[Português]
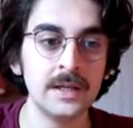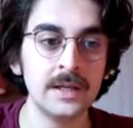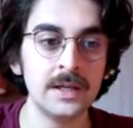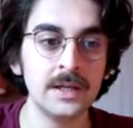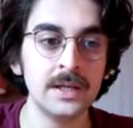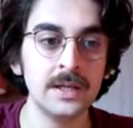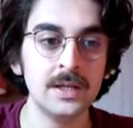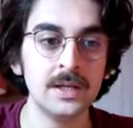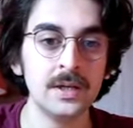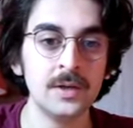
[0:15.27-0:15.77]

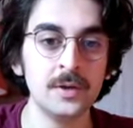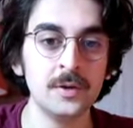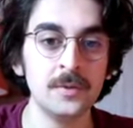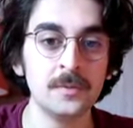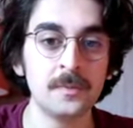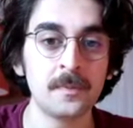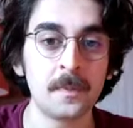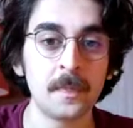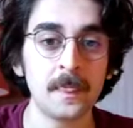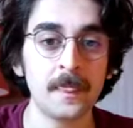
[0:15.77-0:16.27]

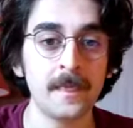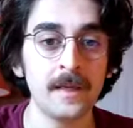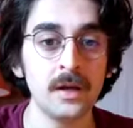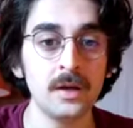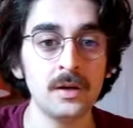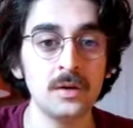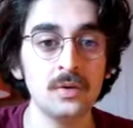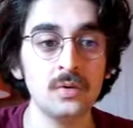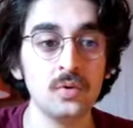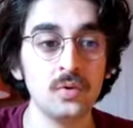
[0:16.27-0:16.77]
E
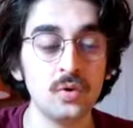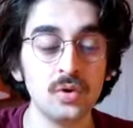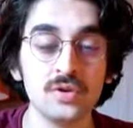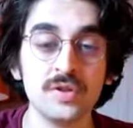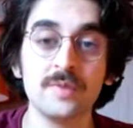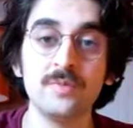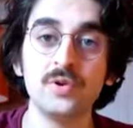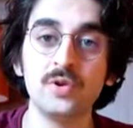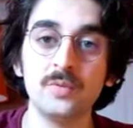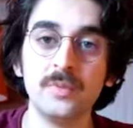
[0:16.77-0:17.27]
o
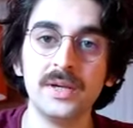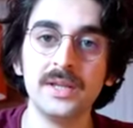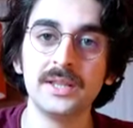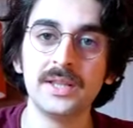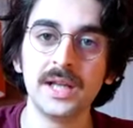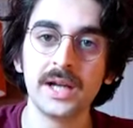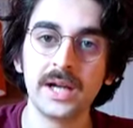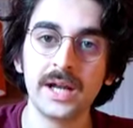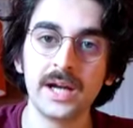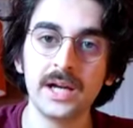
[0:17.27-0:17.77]
curso é muito bem
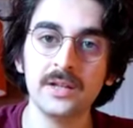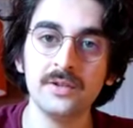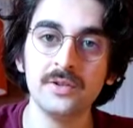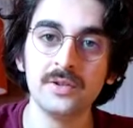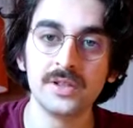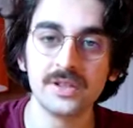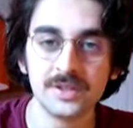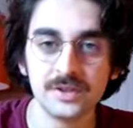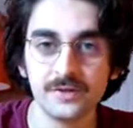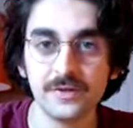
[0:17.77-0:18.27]
integrado
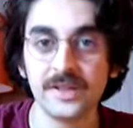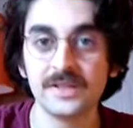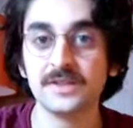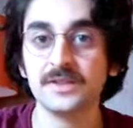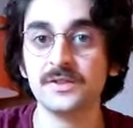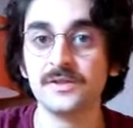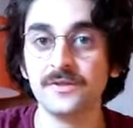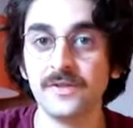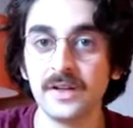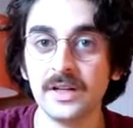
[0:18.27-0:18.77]
entre as
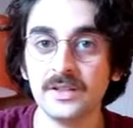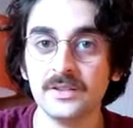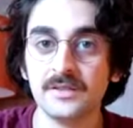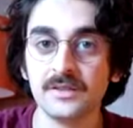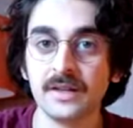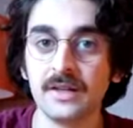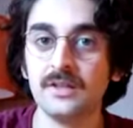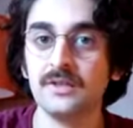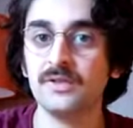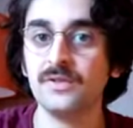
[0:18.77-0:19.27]
diversas
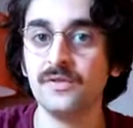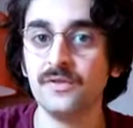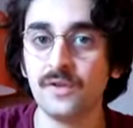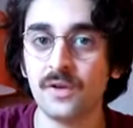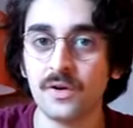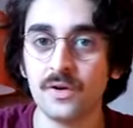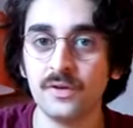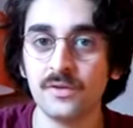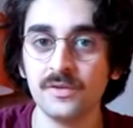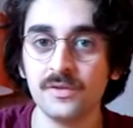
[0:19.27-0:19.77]
frentes que ele
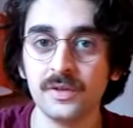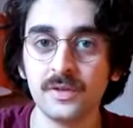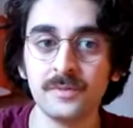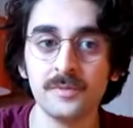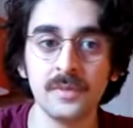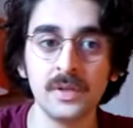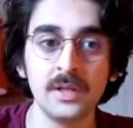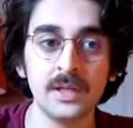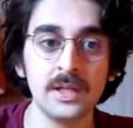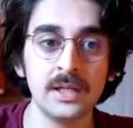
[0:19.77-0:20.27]
desenvolve,
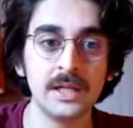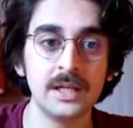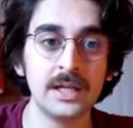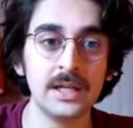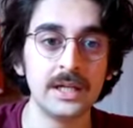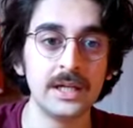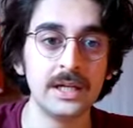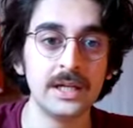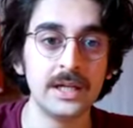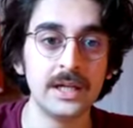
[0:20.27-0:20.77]

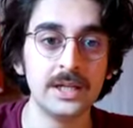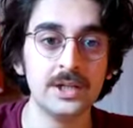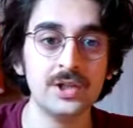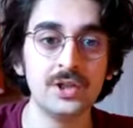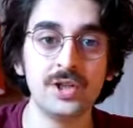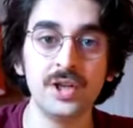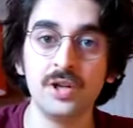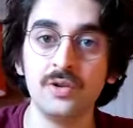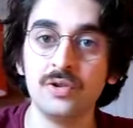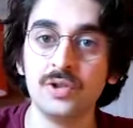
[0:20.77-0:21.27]
ele é
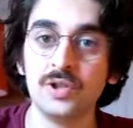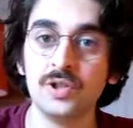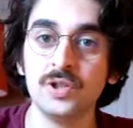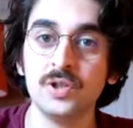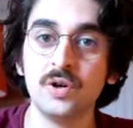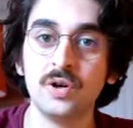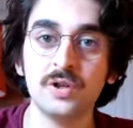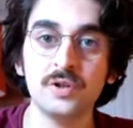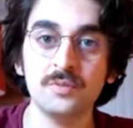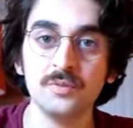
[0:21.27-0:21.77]
cheio
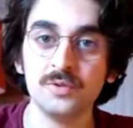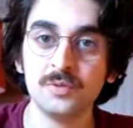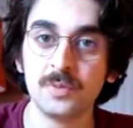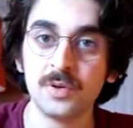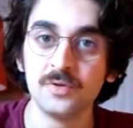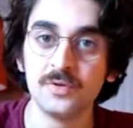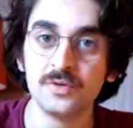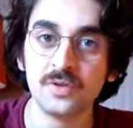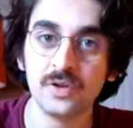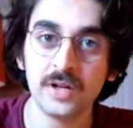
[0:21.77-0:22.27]
de ótimos
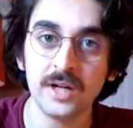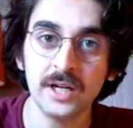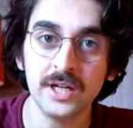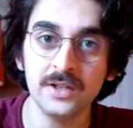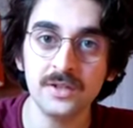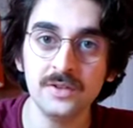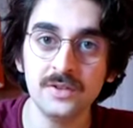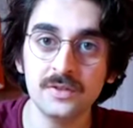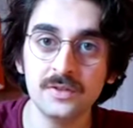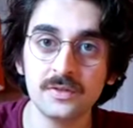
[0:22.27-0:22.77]

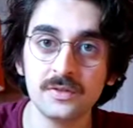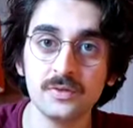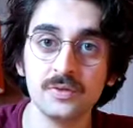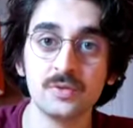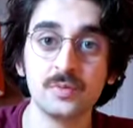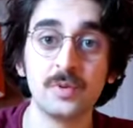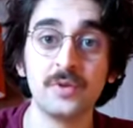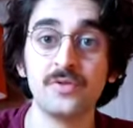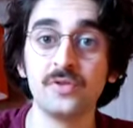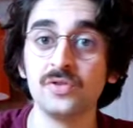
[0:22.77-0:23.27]
profissionais,
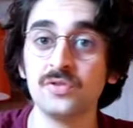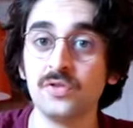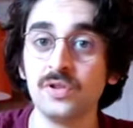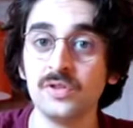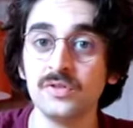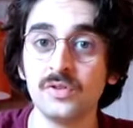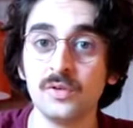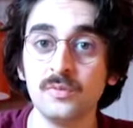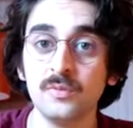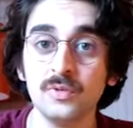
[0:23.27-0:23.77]
os
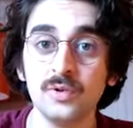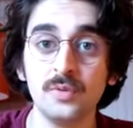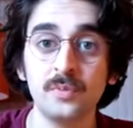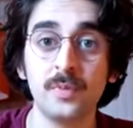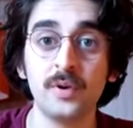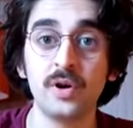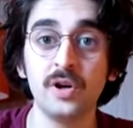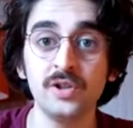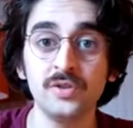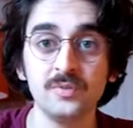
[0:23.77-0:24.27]
professores são muito
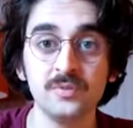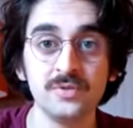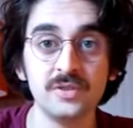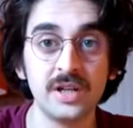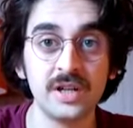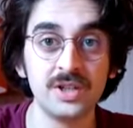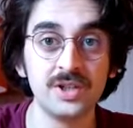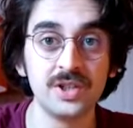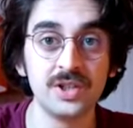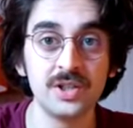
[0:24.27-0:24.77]
próximos
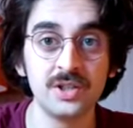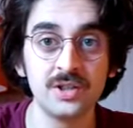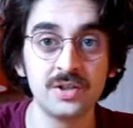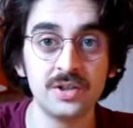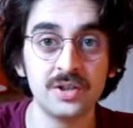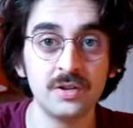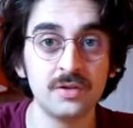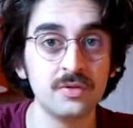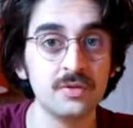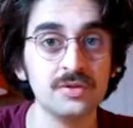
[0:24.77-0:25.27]
da
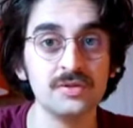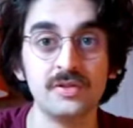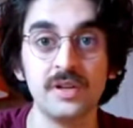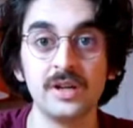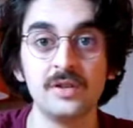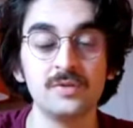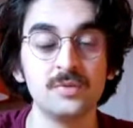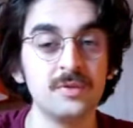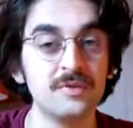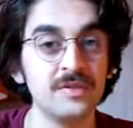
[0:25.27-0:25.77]
gente e eu
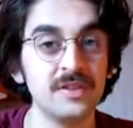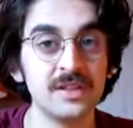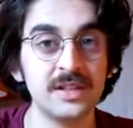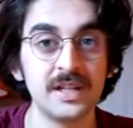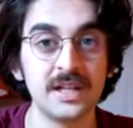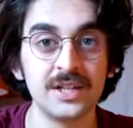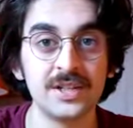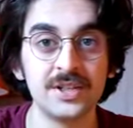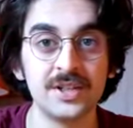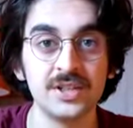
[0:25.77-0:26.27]
considero isso uma
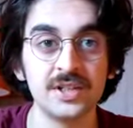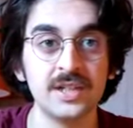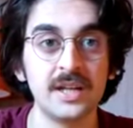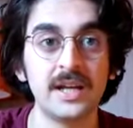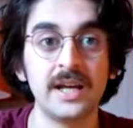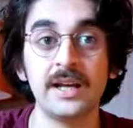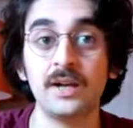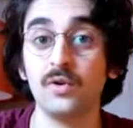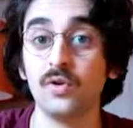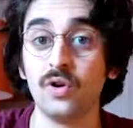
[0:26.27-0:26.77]

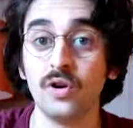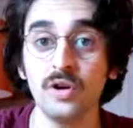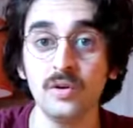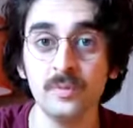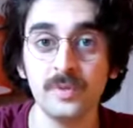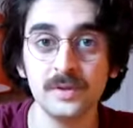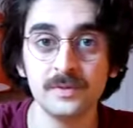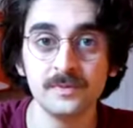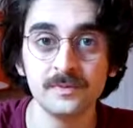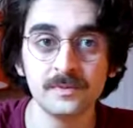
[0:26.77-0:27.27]
vantagem
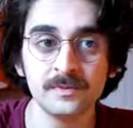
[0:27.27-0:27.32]
enorme.